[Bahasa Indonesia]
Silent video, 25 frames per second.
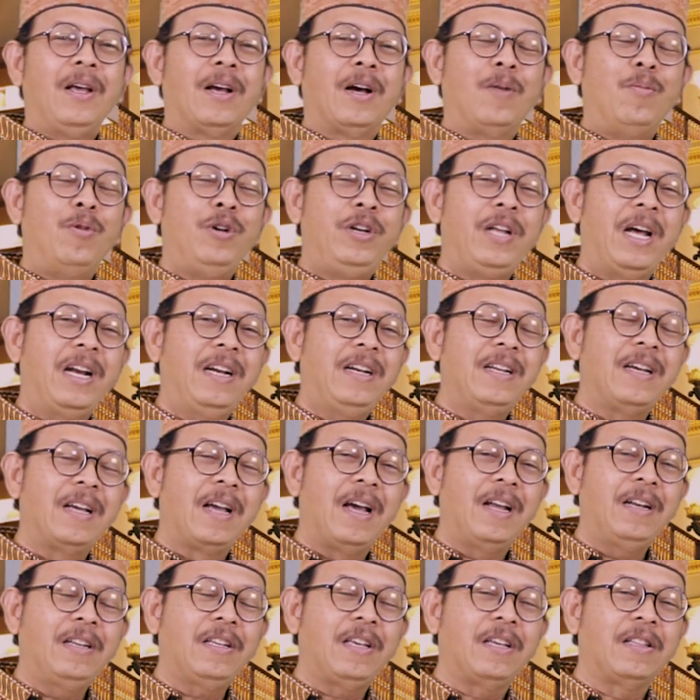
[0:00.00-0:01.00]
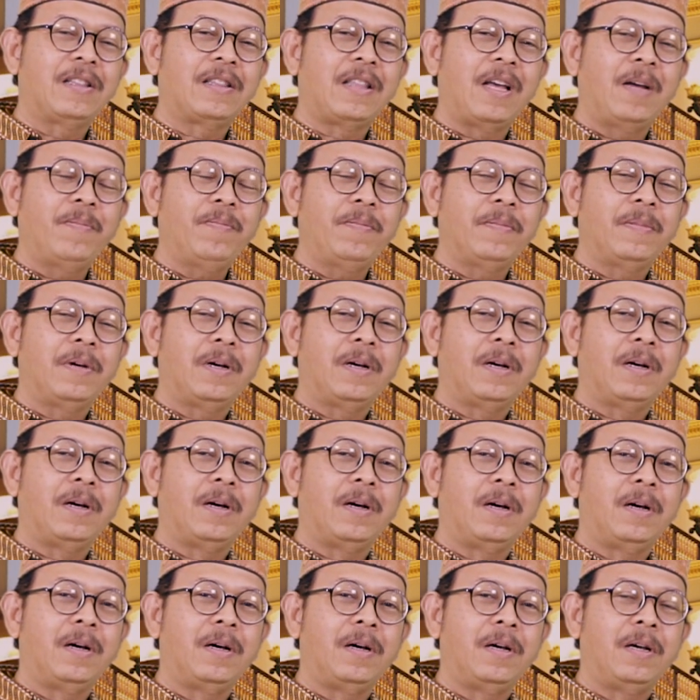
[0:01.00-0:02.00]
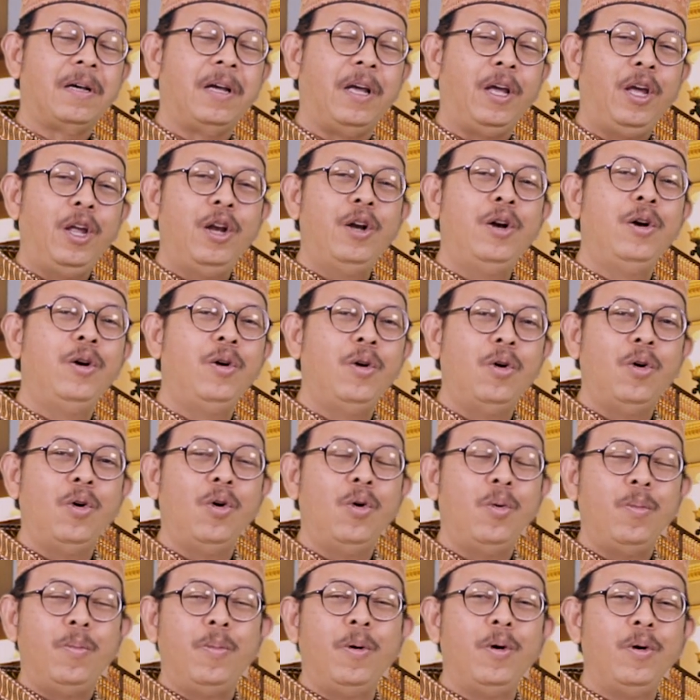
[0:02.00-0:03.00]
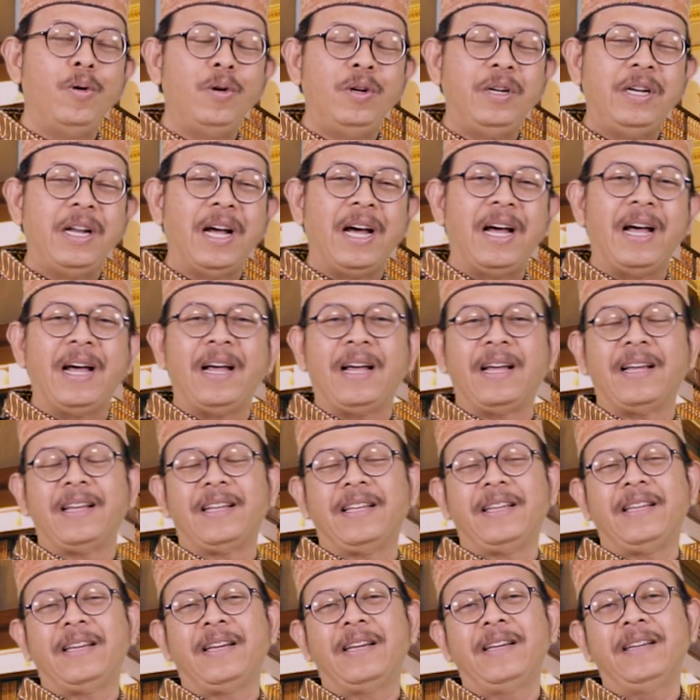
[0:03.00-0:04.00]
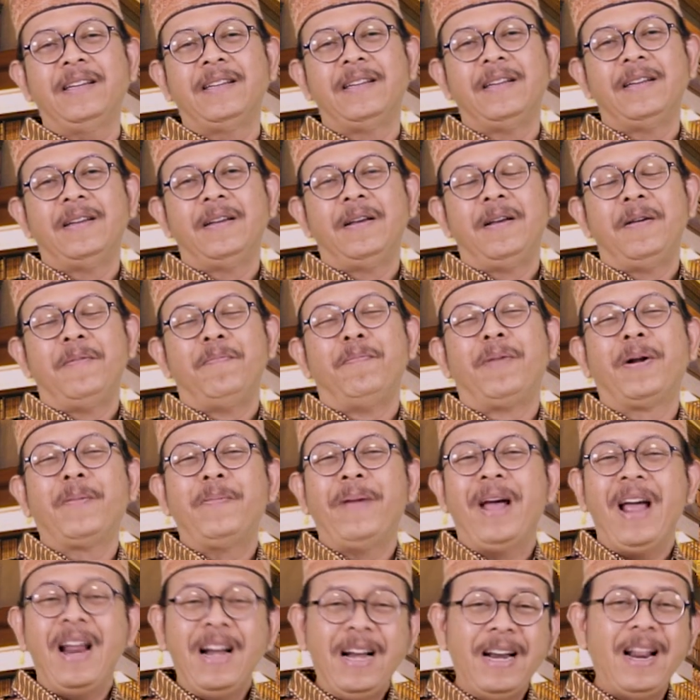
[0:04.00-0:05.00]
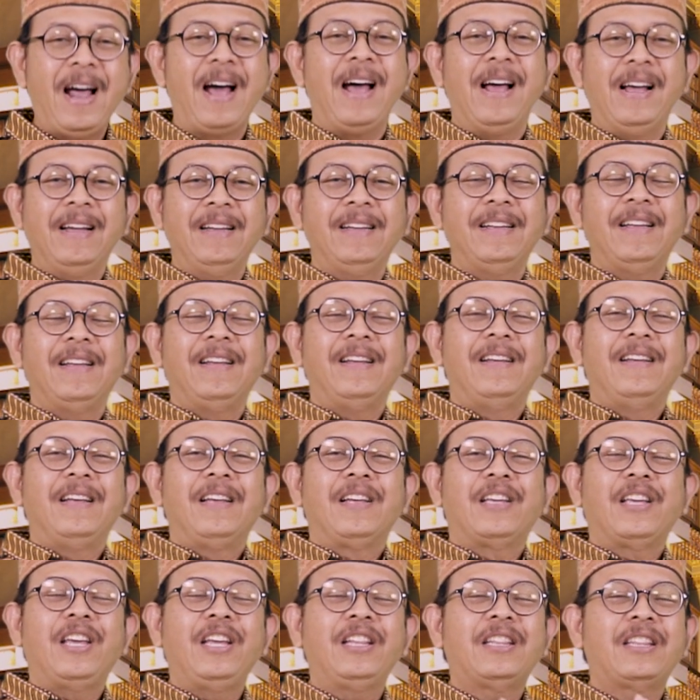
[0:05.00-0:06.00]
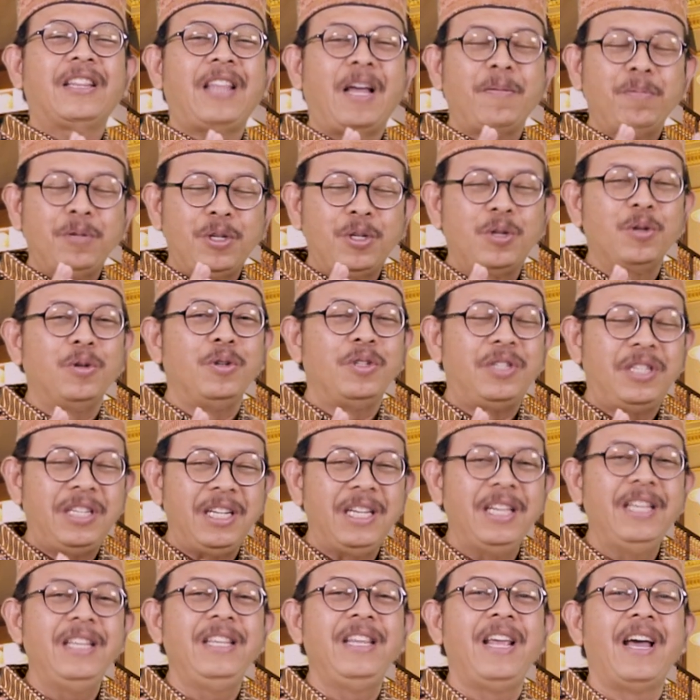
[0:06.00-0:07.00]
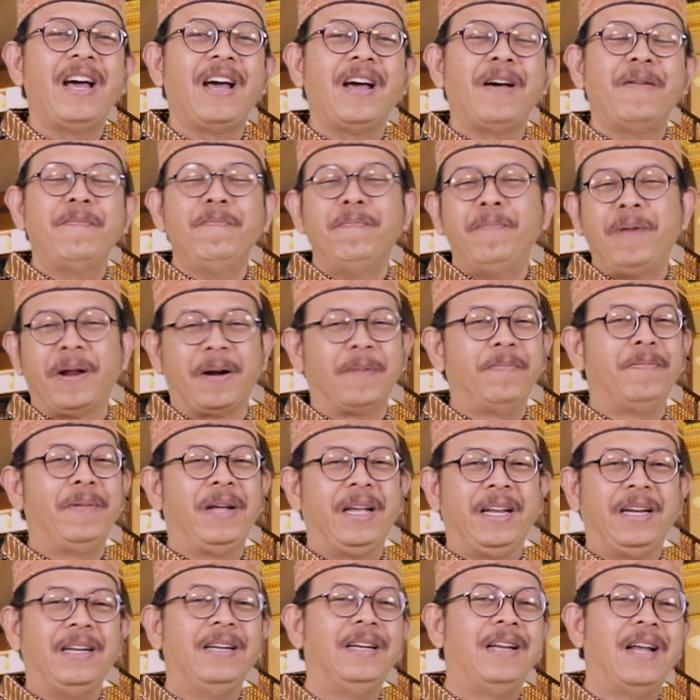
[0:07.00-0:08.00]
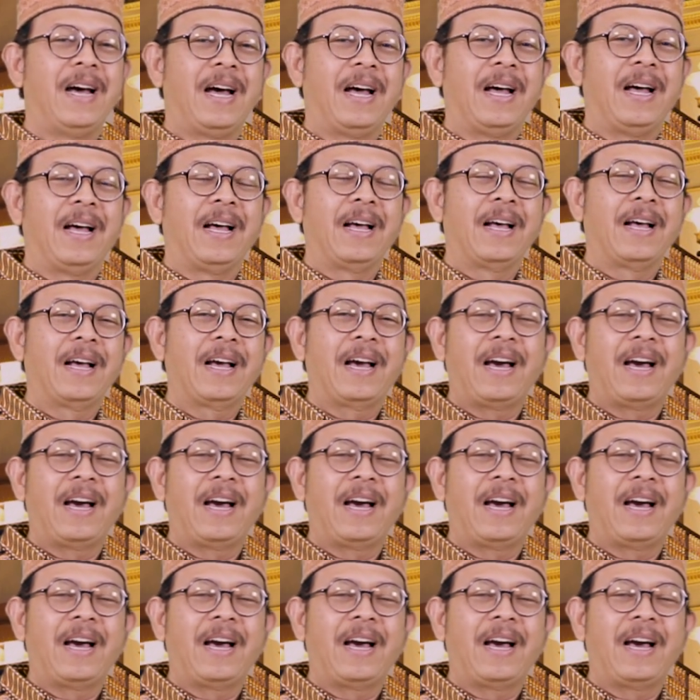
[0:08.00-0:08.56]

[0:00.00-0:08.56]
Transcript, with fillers: Kemudian dengan kitab e, Hindu Buddha ya berbeda kitab sucinya berbeda.